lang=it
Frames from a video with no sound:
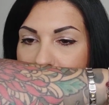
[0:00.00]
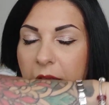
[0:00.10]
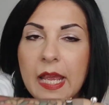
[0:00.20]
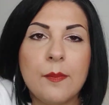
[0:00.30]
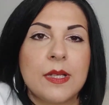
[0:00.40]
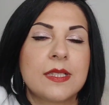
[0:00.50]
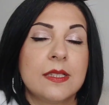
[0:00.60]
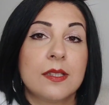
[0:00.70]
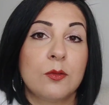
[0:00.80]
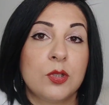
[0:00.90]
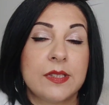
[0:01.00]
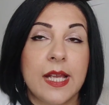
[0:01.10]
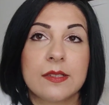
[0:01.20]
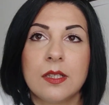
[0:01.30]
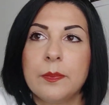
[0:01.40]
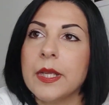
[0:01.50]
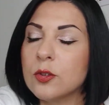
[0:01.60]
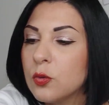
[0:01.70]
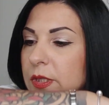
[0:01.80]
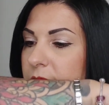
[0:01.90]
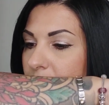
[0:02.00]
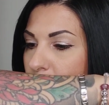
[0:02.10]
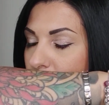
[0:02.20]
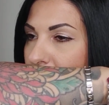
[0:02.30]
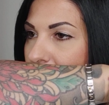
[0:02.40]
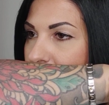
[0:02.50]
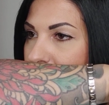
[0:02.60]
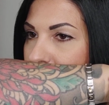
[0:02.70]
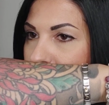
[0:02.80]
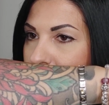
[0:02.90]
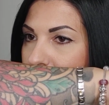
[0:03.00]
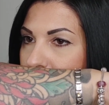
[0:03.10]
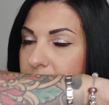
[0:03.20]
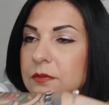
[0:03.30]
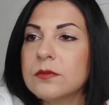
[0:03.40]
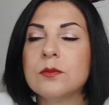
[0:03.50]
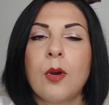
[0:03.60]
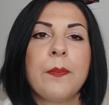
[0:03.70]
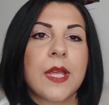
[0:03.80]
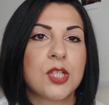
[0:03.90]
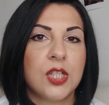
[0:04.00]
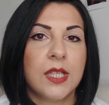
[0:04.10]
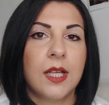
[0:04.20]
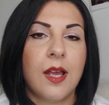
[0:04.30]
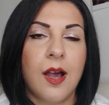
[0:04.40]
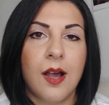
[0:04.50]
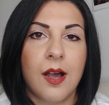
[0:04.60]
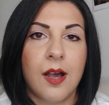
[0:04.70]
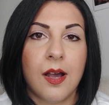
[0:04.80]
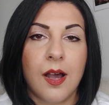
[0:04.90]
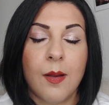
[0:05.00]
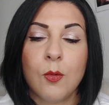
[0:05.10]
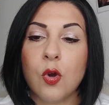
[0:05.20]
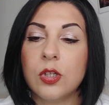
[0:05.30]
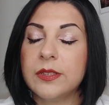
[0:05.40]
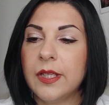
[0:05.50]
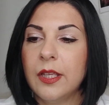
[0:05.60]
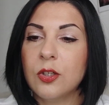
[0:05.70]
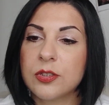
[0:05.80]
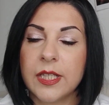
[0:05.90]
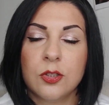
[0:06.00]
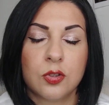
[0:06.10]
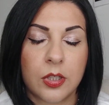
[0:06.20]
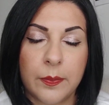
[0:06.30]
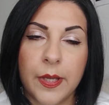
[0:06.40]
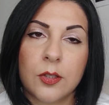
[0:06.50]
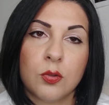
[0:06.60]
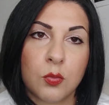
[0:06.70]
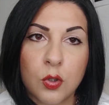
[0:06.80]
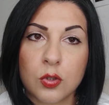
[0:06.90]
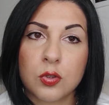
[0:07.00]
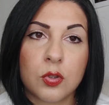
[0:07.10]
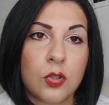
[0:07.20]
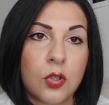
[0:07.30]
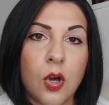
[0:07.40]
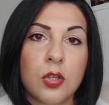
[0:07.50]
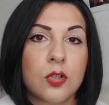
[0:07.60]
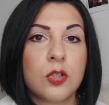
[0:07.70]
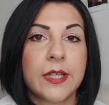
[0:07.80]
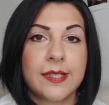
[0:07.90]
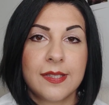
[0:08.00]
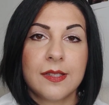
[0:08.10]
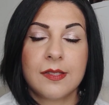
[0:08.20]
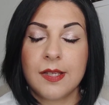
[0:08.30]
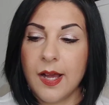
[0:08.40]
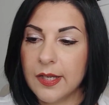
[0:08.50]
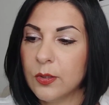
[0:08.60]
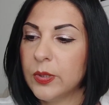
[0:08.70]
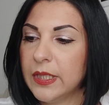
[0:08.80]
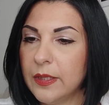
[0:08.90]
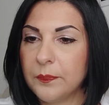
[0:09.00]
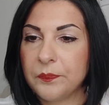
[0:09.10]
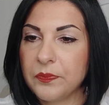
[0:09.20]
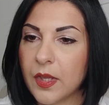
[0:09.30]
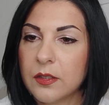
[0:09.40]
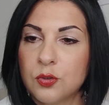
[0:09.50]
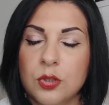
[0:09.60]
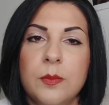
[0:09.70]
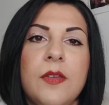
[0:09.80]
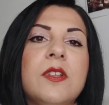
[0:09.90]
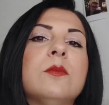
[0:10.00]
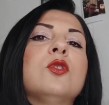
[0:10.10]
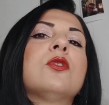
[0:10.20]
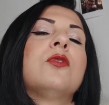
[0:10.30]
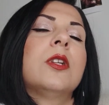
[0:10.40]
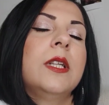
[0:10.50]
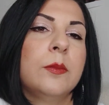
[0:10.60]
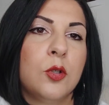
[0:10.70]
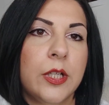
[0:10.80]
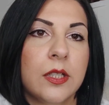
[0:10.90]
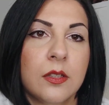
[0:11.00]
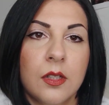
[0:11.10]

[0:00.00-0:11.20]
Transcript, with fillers: è abbastanza unisex, ripeto, quindi secondo me mh, mm, può piacere a, a molti. Io sento, ripeto, molto l'olio essenziale, quindi su di me viene molto fuori il limone.